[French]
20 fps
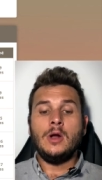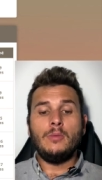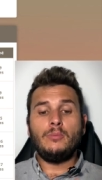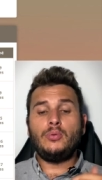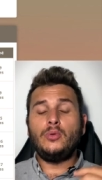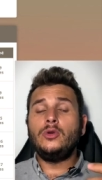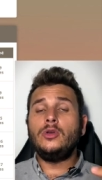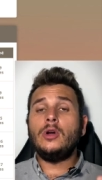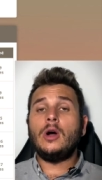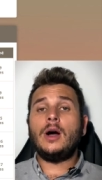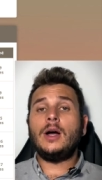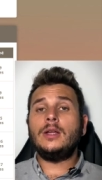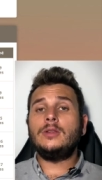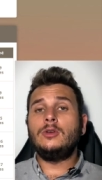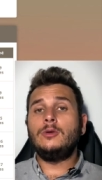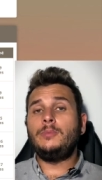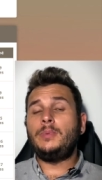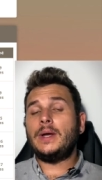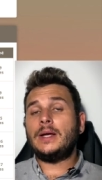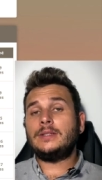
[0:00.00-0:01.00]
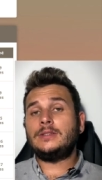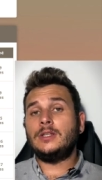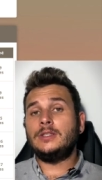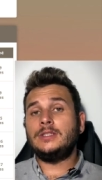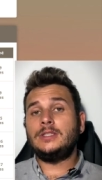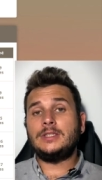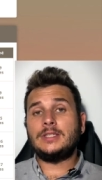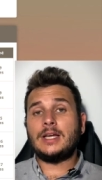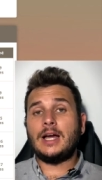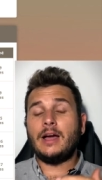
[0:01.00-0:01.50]
plus il y aura de personnes
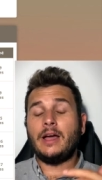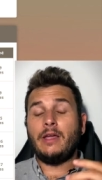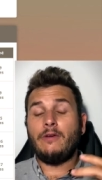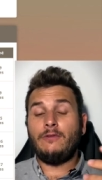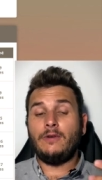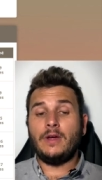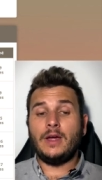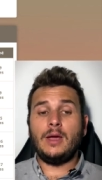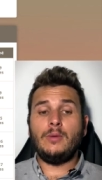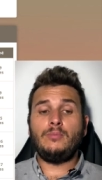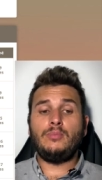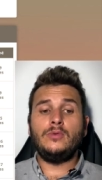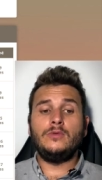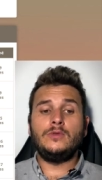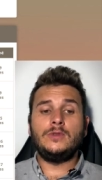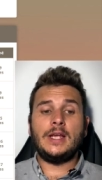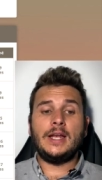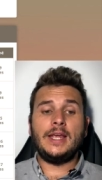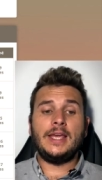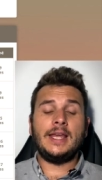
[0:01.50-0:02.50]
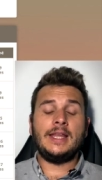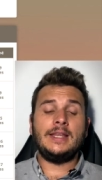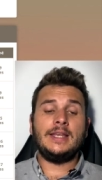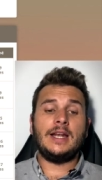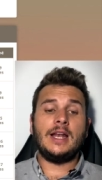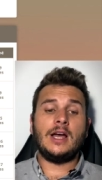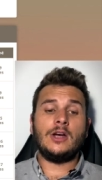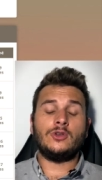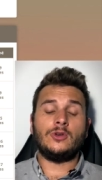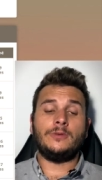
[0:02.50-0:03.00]
qui sera référées, plus vous allez gagner de
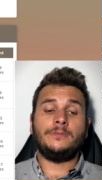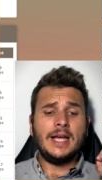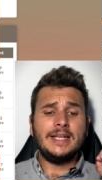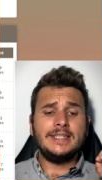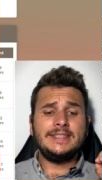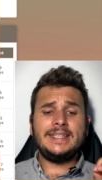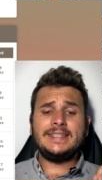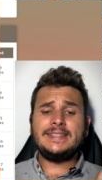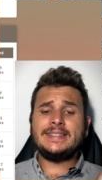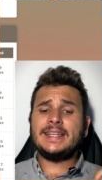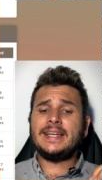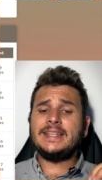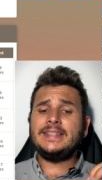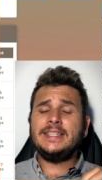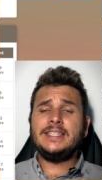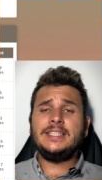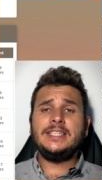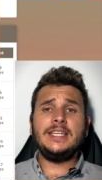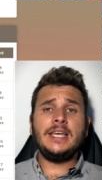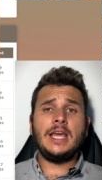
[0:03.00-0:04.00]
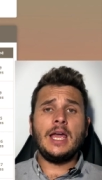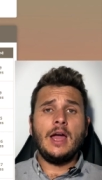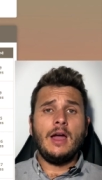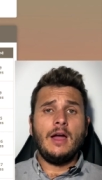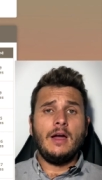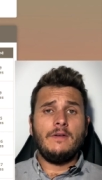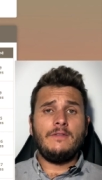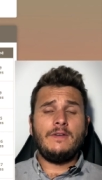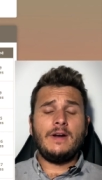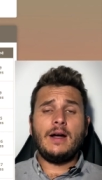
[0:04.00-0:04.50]
l'argent. Cette stratégie
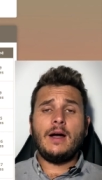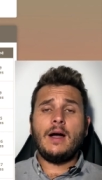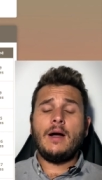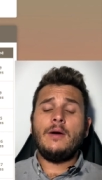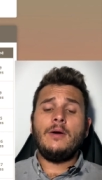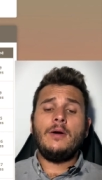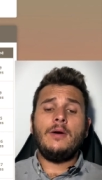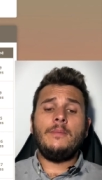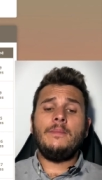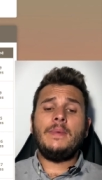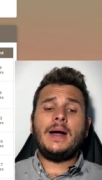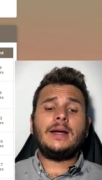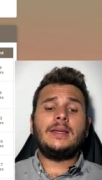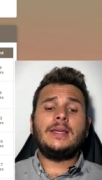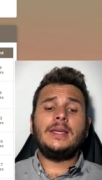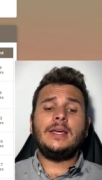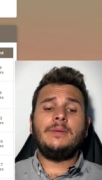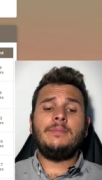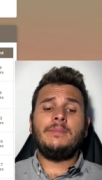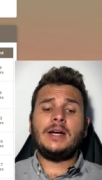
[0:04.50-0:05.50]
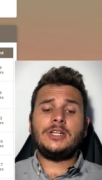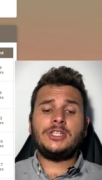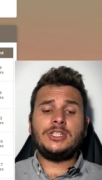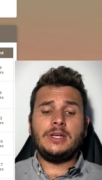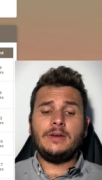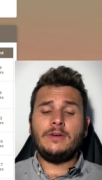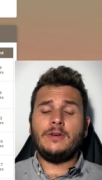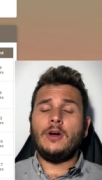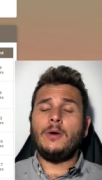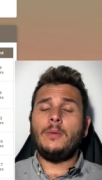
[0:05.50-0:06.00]
va euh, marquer,
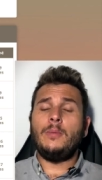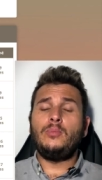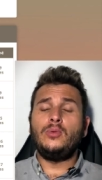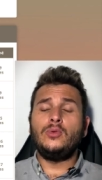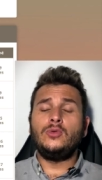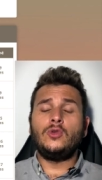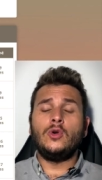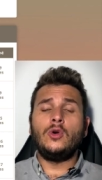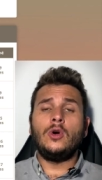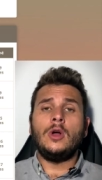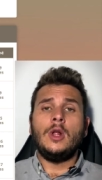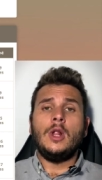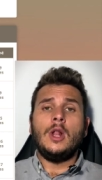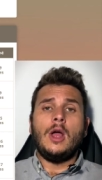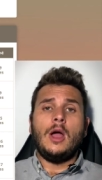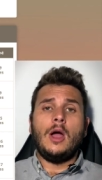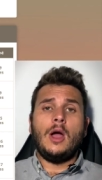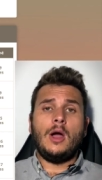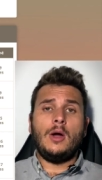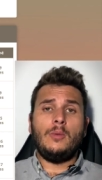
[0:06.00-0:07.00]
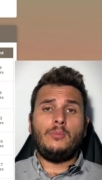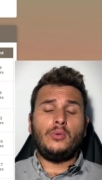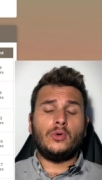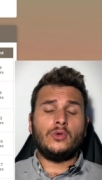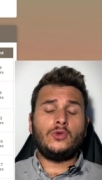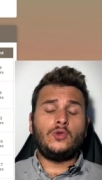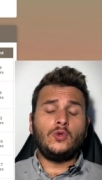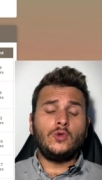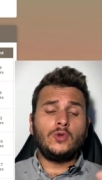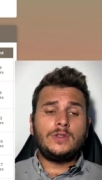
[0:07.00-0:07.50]
marcher euh, plutôt euh,
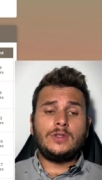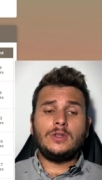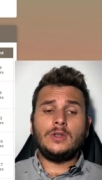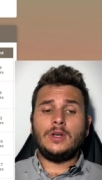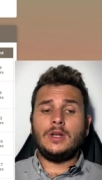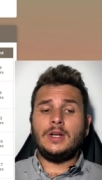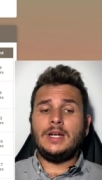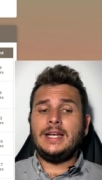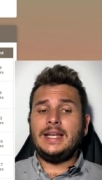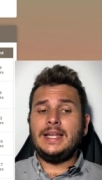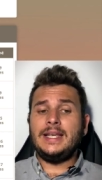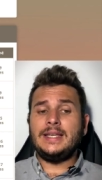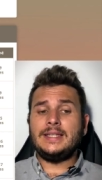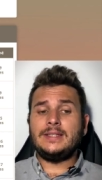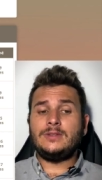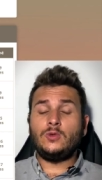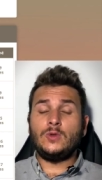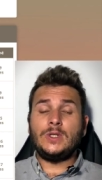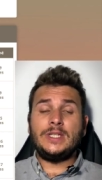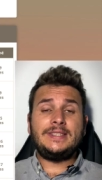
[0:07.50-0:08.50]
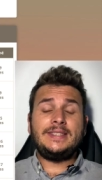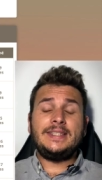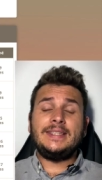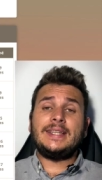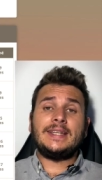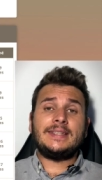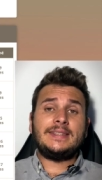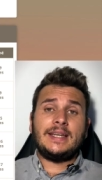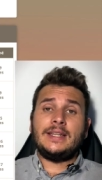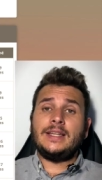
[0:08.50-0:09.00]
pour toutes les, tous les sites
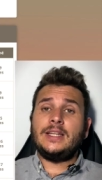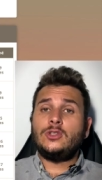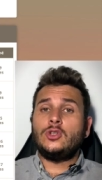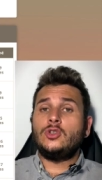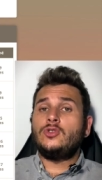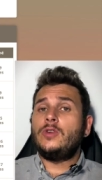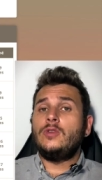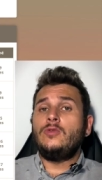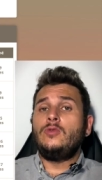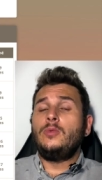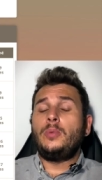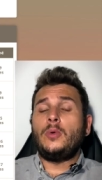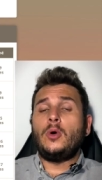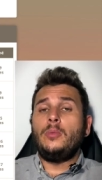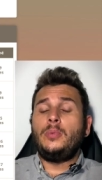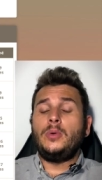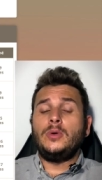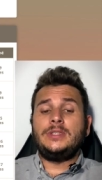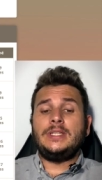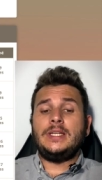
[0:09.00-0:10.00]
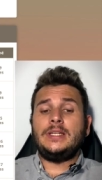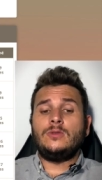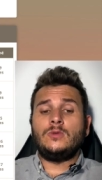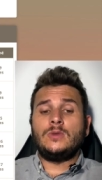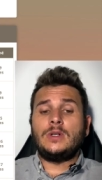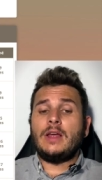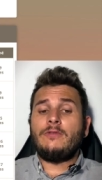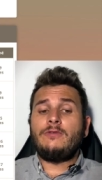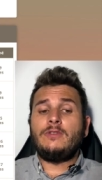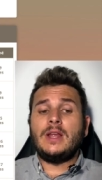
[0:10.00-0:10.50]
internet que je vais vous proposer. Donc
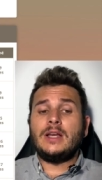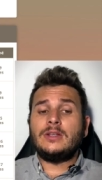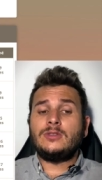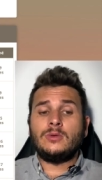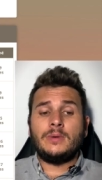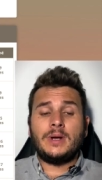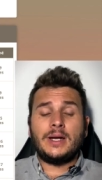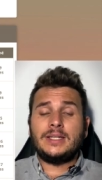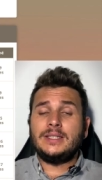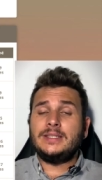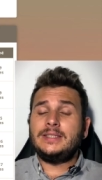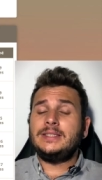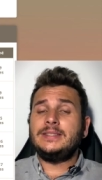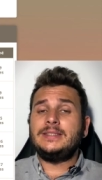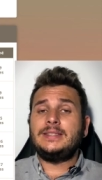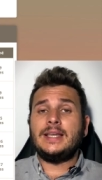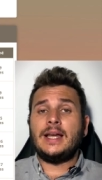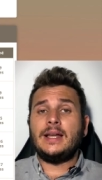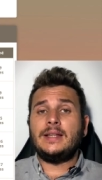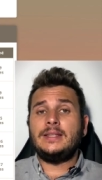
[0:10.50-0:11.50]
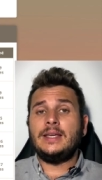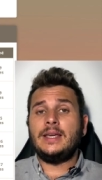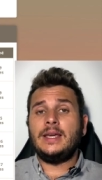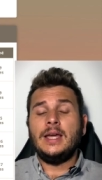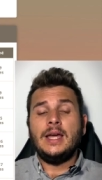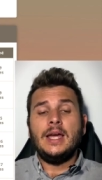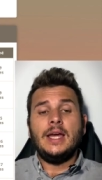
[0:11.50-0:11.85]
l'affiliation marketing, c'est un des,